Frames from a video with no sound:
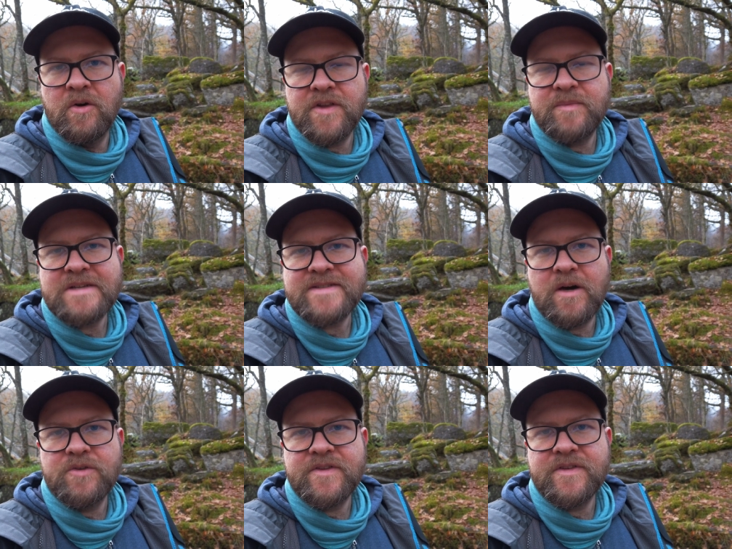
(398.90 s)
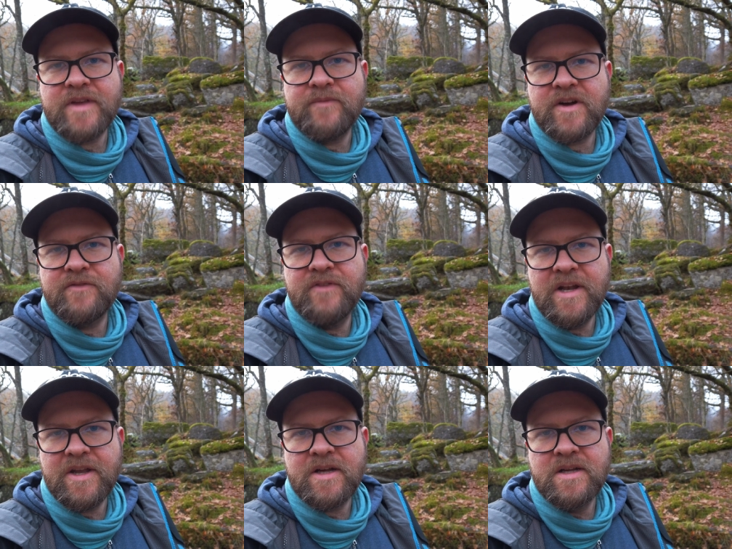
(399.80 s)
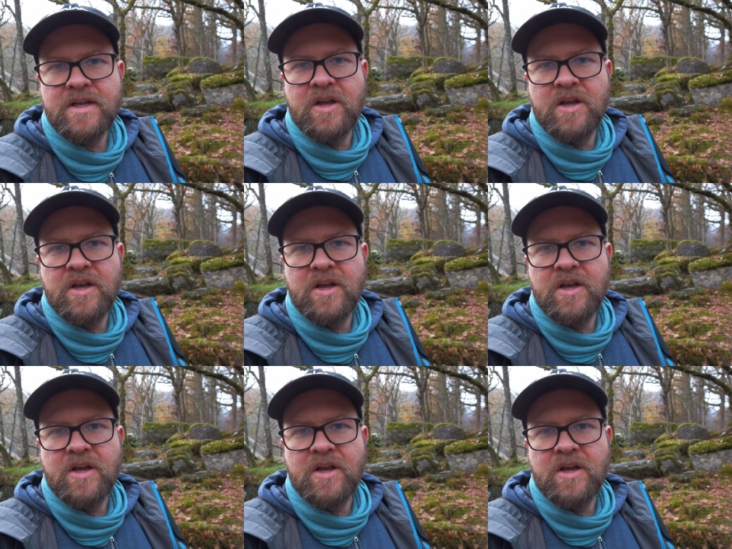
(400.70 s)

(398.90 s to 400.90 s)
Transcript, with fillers: Und das macht es aus, es ist einfach wilder.